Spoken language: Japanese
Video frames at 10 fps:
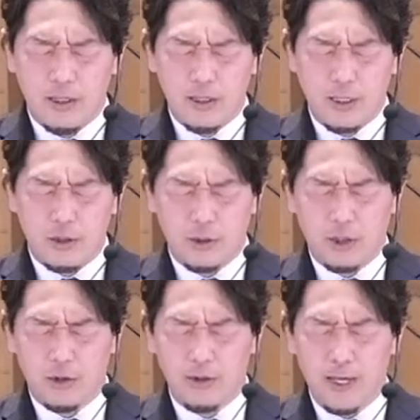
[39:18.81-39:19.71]
聖書
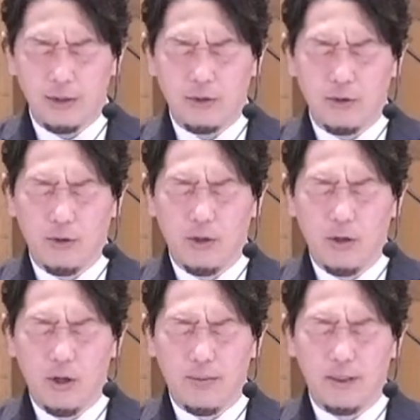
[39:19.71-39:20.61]
研究ガイドの
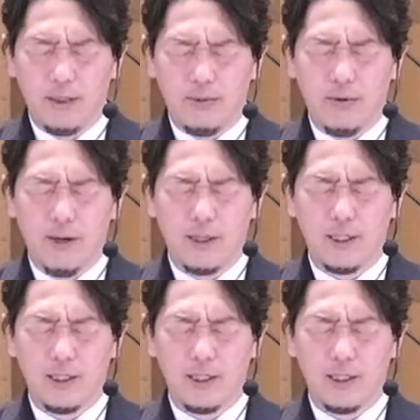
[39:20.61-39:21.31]
学びを分かち